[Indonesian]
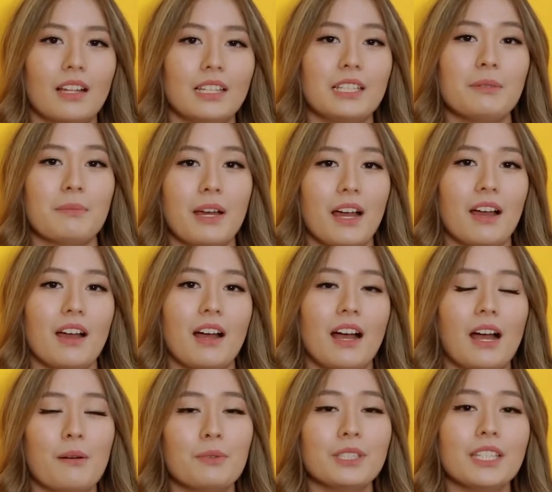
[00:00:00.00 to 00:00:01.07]
Kelima,
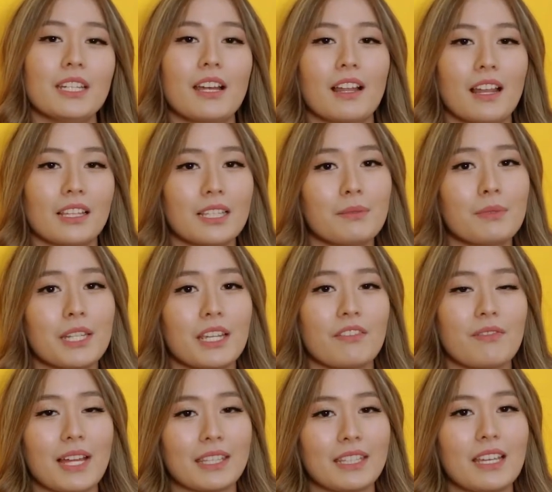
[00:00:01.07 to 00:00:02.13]
kamu tidak lagi
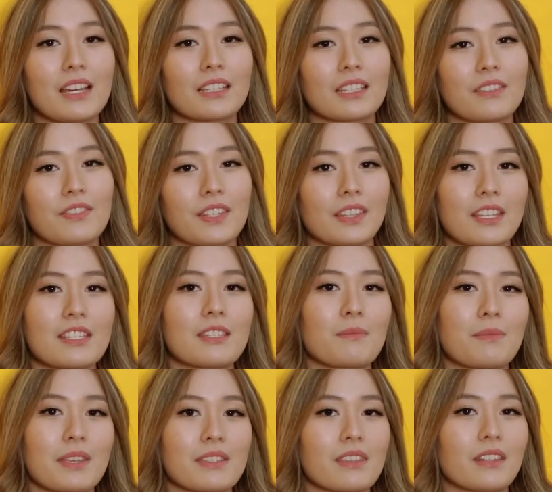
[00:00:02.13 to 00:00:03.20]
menikmati
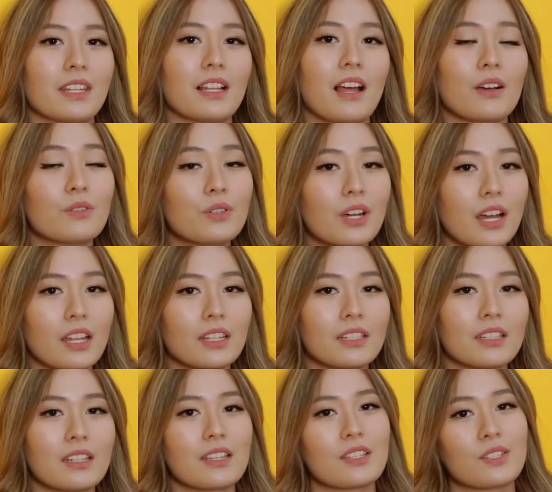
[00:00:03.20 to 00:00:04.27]
aktivitas yang biasa dilakukan.